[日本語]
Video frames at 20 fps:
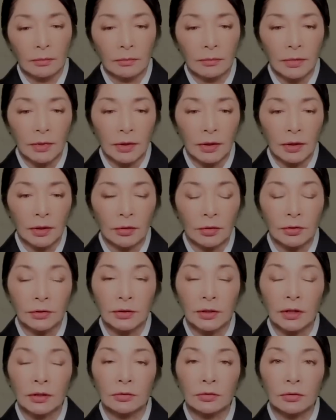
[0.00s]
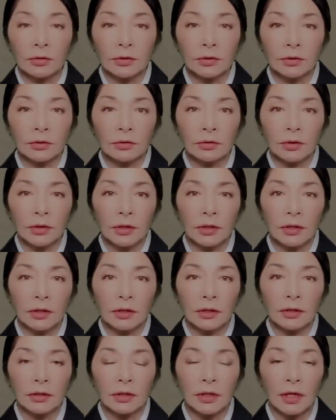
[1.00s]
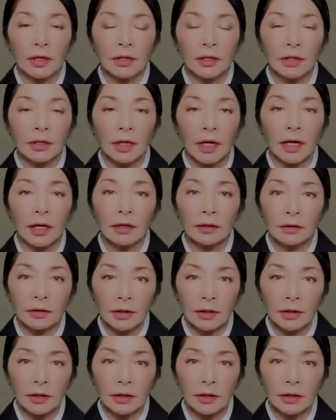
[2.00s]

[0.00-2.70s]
ひろしさんと一緒に家に帰っ